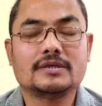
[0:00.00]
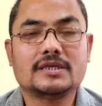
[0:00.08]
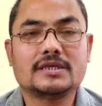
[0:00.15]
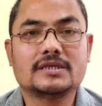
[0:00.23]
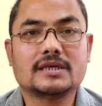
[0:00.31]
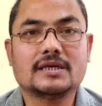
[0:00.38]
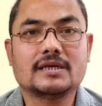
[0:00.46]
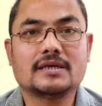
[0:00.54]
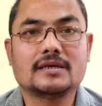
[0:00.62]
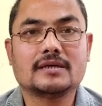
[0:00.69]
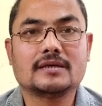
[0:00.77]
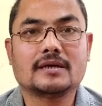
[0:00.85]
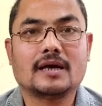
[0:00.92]
जिससे
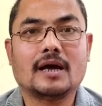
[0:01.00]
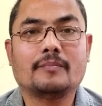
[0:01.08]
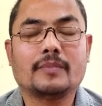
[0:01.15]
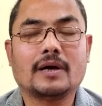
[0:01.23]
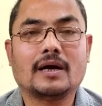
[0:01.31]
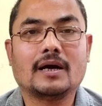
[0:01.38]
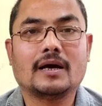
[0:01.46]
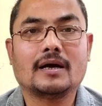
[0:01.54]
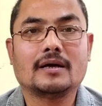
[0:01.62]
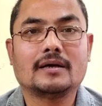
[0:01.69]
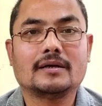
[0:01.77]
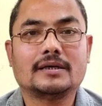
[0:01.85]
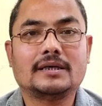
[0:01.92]
आपका
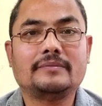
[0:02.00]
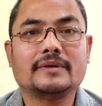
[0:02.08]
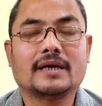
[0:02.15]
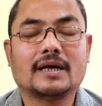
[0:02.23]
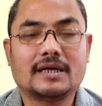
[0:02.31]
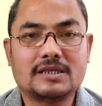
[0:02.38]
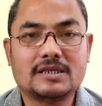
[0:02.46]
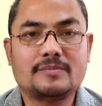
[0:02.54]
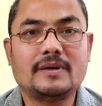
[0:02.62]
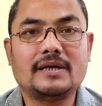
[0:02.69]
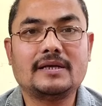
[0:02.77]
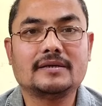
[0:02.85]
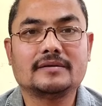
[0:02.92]
टीवी का
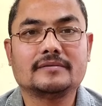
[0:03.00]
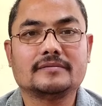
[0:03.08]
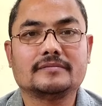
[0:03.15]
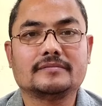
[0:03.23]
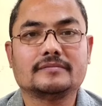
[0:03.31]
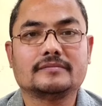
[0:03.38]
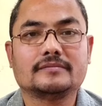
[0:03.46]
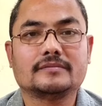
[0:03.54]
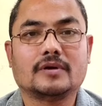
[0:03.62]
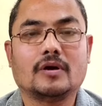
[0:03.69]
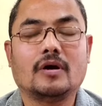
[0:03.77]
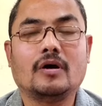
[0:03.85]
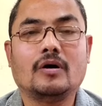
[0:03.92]
डिस्प्ले
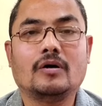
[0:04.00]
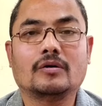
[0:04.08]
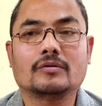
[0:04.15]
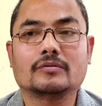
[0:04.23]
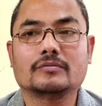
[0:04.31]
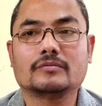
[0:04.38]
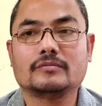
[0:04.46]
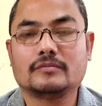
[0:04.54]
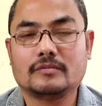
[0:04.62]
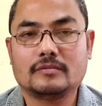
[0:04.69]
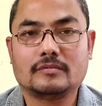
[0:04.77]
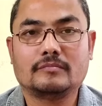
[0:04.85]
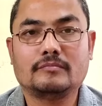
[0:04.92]
और
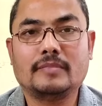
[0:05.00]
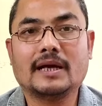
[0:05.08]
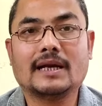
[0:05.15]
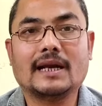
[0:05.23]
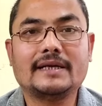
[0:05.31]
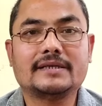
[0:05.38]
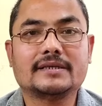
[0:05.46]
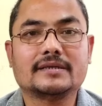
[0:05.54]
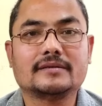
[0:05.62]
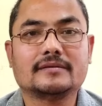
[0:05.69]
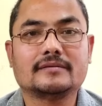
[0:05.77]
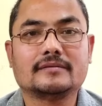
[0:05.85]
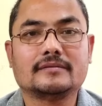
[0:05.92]
बैकलाइट
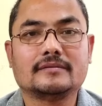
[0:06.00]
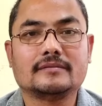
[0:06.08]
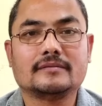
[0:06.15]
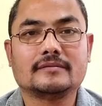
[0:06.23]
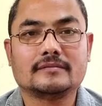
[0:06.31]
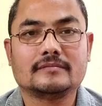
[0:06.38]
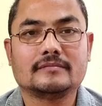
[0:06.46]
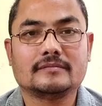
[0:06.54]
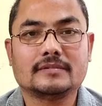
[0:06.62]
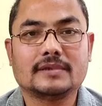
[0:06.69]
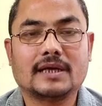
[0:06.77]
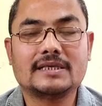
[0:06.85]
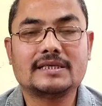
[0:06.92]

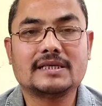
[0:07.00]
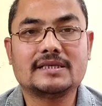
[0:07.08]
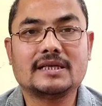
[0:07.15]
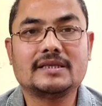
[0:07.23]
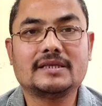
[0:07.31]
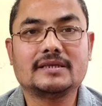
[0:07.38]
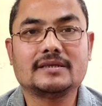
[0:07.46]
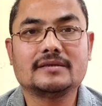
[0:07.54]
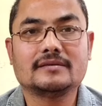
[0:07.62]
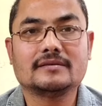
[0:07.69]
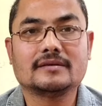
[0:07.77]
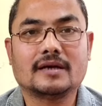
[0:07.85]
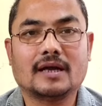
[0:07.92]
कैसे जल्दी
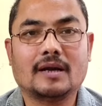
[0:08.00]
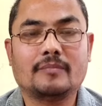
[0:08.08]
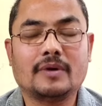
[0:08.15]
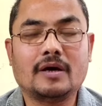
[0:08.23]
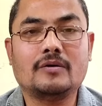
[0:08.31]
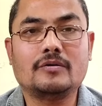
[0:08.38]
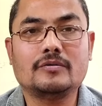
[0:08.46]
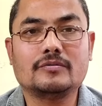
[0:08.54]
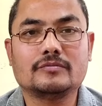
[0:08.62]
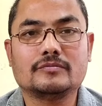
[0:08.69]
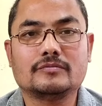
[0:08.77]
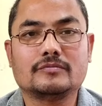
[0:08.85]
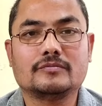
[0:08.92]
ख़राब ना हो
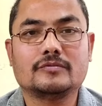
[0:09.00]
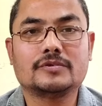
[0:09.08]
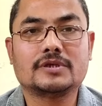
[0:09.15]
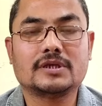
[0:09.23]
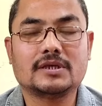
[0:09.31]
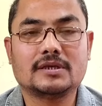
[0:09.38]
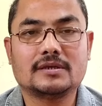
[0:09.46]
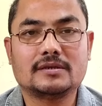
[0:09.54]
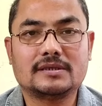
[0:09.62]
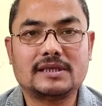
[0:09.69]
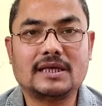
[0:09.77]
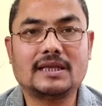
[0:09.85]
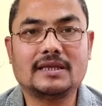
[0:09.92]
उसे
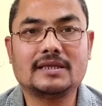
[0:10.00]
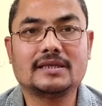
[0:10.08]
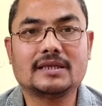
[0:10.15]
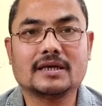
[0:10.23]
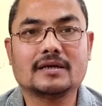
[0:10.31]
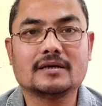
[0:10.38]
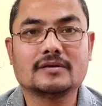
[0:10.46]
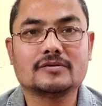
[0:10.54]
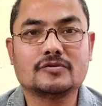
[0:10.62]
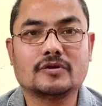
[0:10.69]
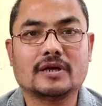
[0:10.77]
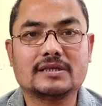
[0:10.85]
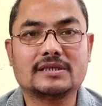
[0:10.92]
ज़्यादा दिन तक
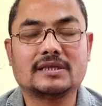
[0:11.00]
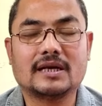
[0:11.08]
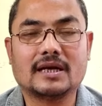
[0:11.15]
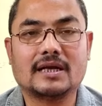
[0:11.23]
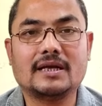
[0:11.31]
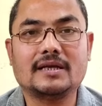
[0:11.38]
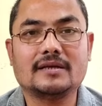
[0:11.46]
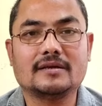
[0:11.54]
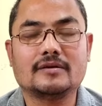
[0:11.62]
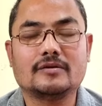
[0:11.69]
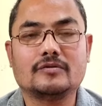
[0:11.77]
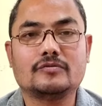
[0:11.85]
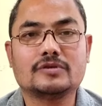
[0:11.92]
सुरक्षित रखें
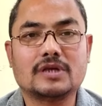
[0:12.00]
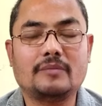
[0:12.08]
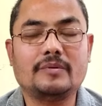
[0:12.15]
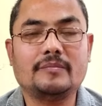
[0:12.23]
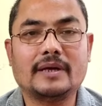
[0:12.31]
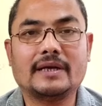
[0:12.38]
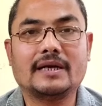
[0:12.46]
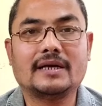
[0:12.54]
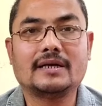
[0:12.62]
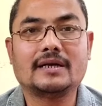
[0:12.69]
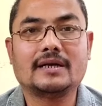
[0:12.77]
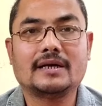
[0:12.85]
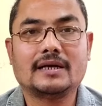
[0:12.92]
उसका भी मैंने
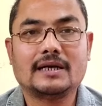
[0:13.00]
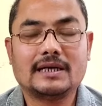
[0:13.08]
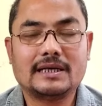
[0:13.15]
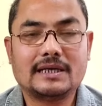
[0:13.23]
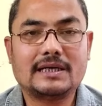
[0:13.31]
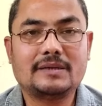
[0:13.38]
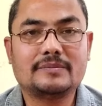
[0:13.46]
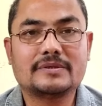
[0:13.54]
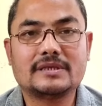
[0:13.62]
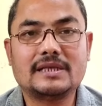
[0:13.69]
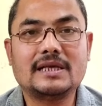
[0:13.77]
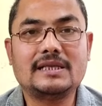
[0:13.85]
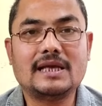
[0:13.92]

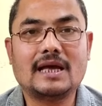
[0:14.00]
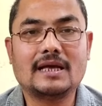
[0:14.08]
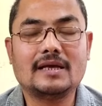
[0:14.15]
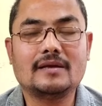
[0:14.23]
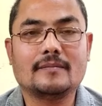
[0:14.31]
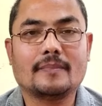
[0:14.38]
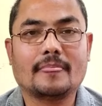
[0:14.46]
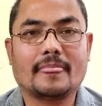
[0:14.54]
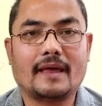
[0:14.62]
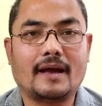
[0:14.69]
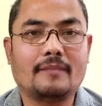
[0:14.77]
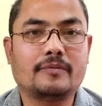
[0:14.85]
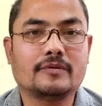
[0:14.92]
टिप्स दे दिया है
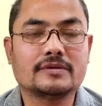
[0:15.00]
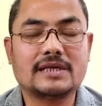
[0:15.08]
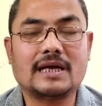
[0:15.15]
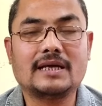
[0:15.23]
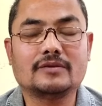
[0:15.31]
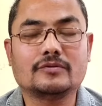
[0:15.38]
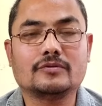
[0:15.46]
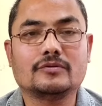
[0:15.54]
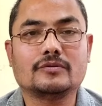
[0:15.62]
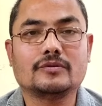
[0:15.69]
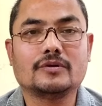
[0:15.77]
आप लोग चाहे तो